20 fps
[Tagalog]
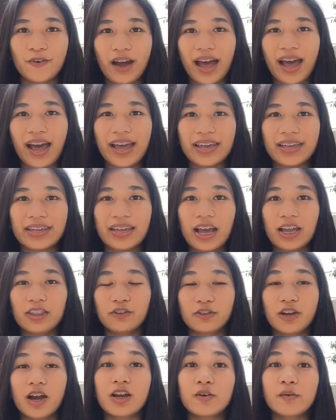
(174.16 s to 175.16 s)
So, hi,
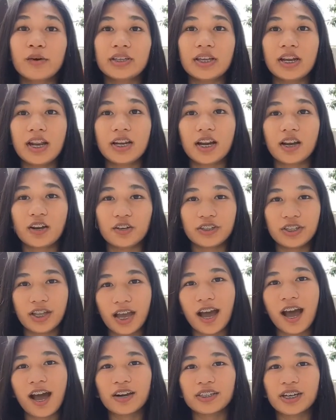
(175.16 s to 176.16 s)
ano, gagawa na lang ako
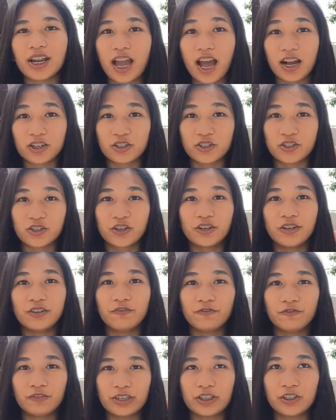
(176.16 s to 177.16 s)
ng
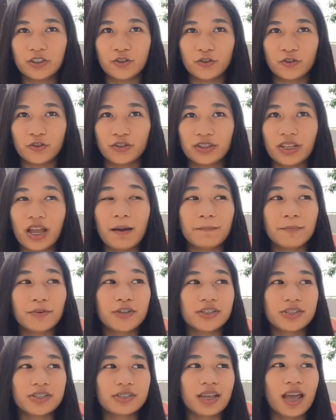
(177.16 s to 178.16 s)
reaction video.
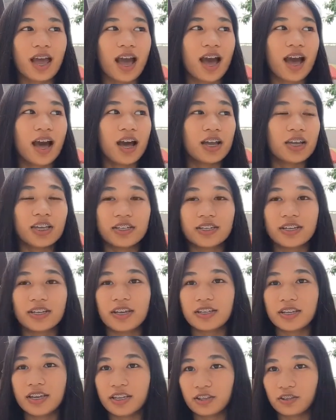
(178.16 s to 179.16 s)
Tapos,
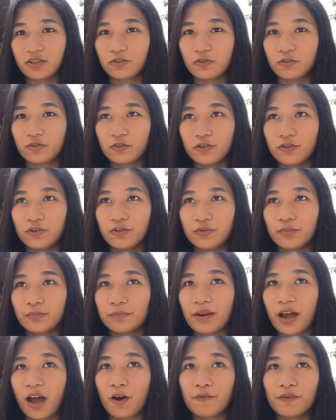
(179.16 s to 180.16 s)
i-rate ko yung
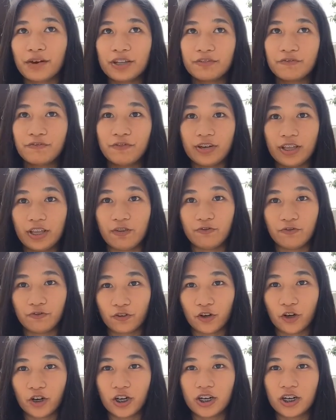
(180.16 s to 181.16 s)
bawat
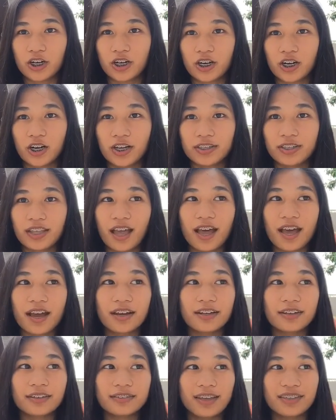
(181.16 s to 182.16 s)
flavor
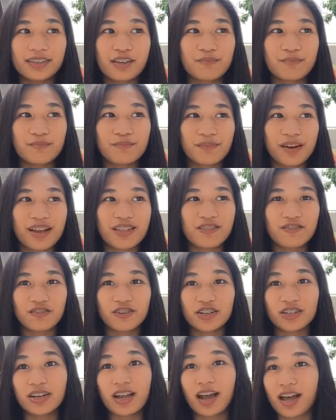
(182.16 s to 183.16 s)
ng
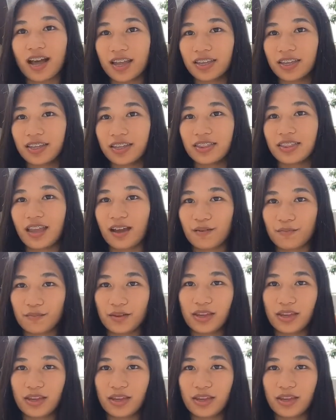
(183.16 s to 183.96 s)
katikman or nakain